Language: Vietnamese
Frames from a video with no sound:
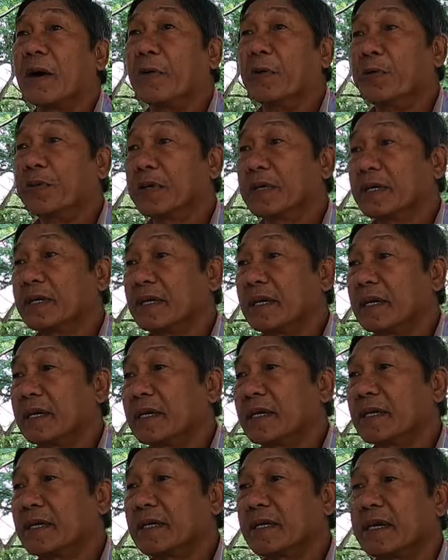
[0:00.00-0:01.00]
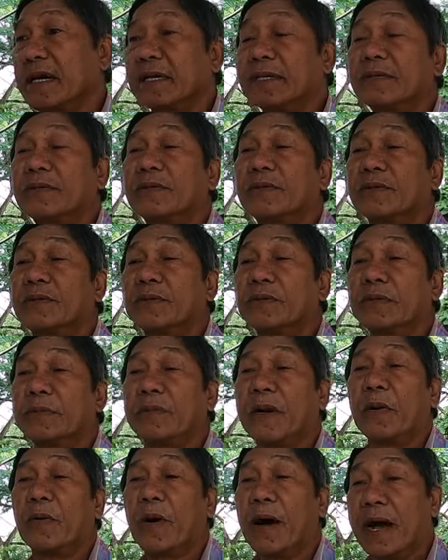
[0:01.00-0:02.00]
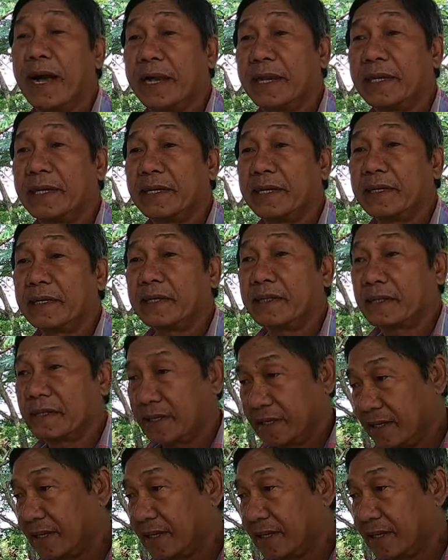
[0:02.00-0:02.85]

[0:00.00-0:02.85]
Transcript: cậu là anh của bà ngoại dạ.